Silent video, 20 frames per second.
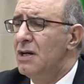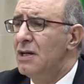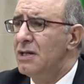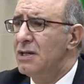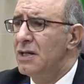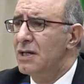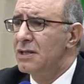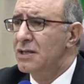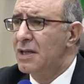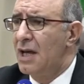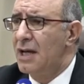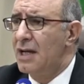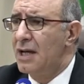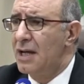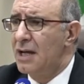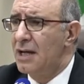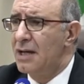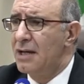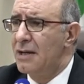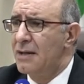
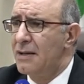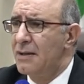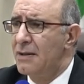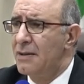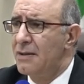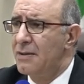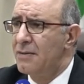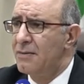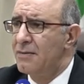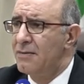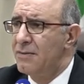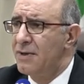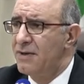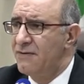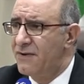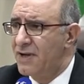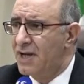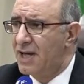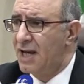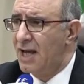ينطلق من
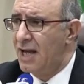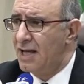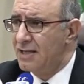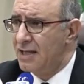فكرة